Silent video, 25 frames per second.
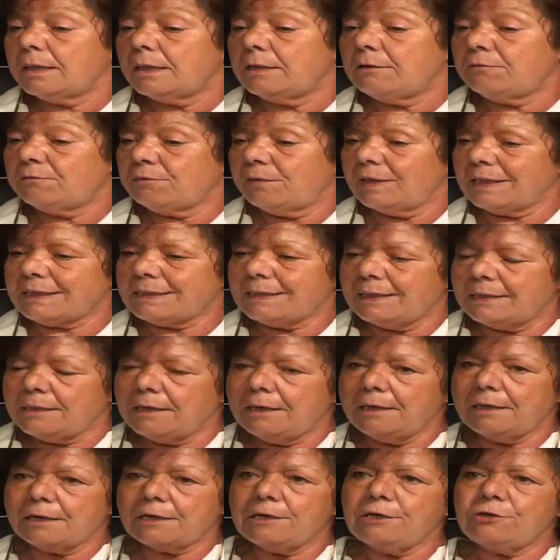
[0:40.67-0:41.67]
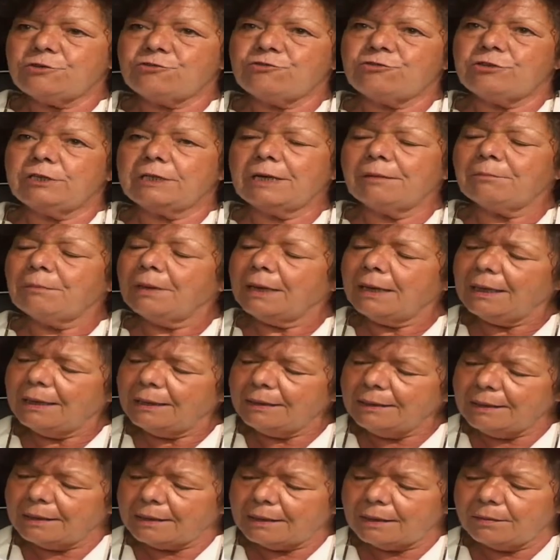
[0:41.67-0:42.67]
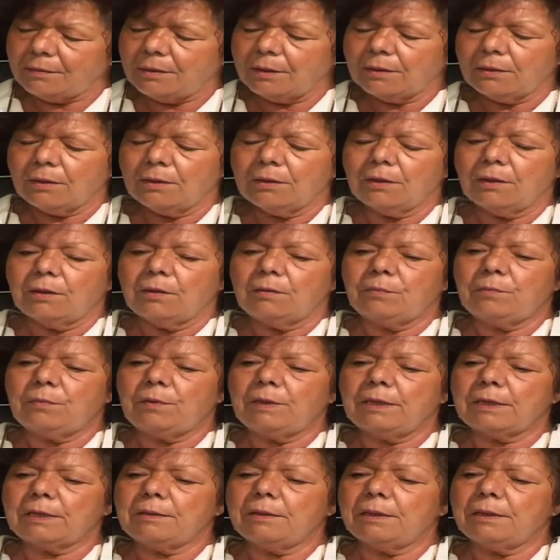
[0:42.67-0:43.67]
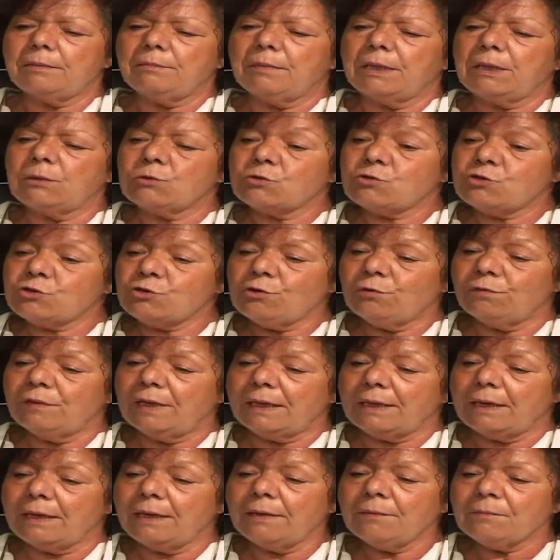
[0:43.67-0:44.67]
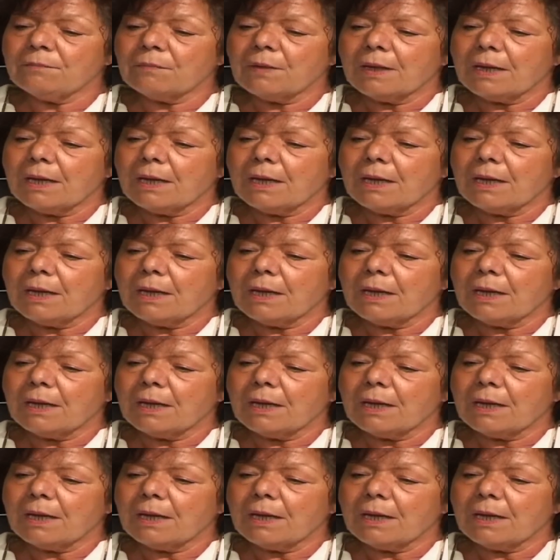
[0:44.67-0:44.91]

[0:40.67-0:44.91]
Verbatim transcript: in fase di crescita, ma anche per i meno giovani,